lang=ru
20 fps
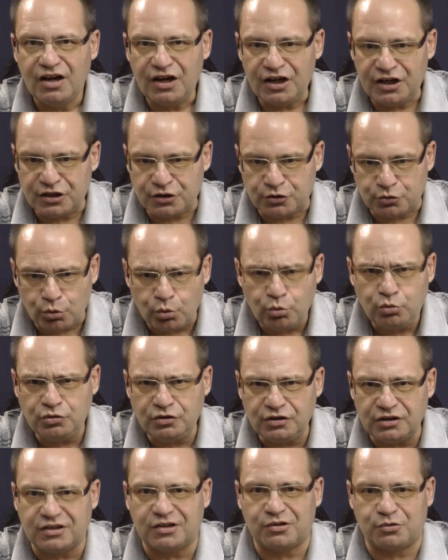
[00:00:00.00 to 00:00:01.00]
И
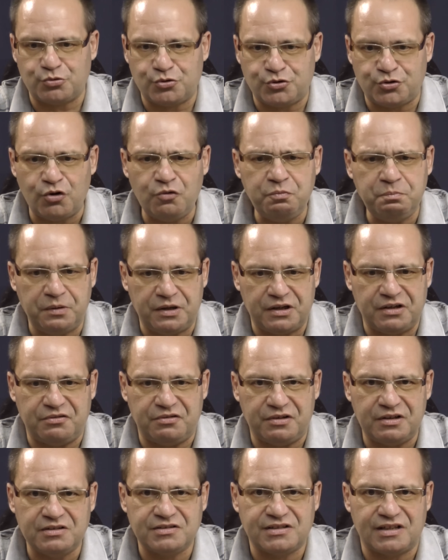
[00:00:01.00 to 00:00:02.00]
тут-то Хрущев
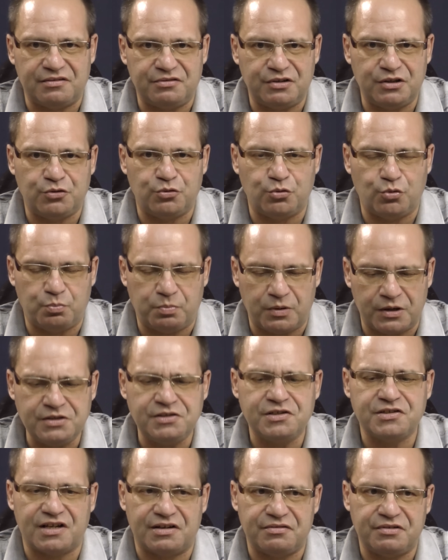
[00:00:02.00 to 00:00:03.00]
проявил завидную
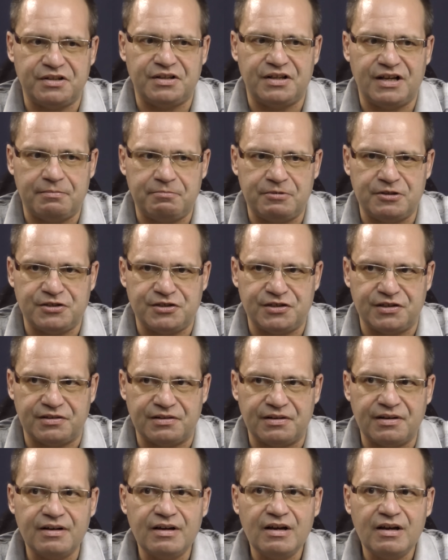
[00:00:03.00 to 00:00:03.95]
прыть и завидный аппетит.